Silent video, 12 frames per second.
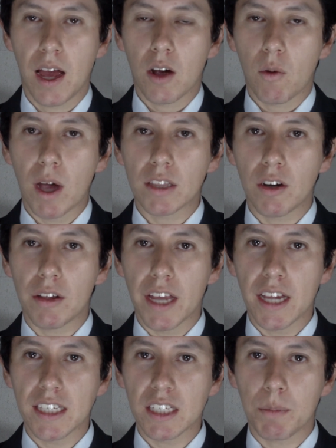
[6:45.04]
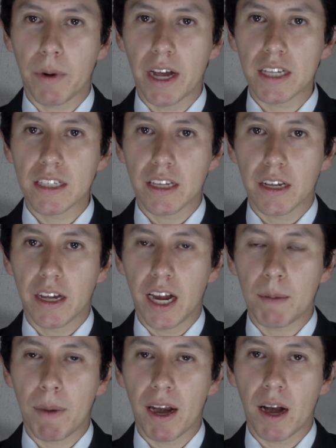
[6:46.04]
Cuatro días después, el
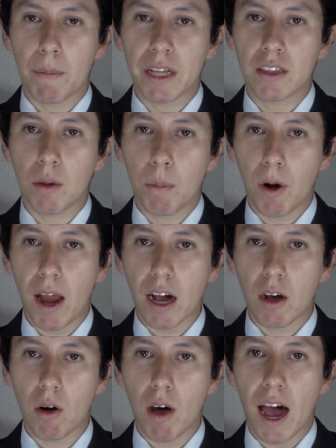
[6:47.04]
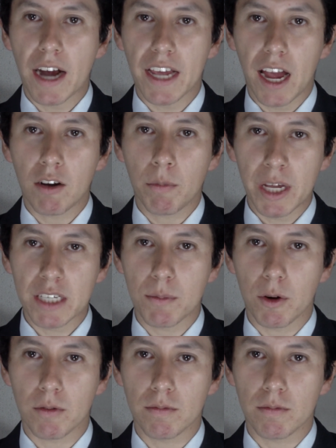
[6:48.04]
Parlamento polaco haría lo mismo.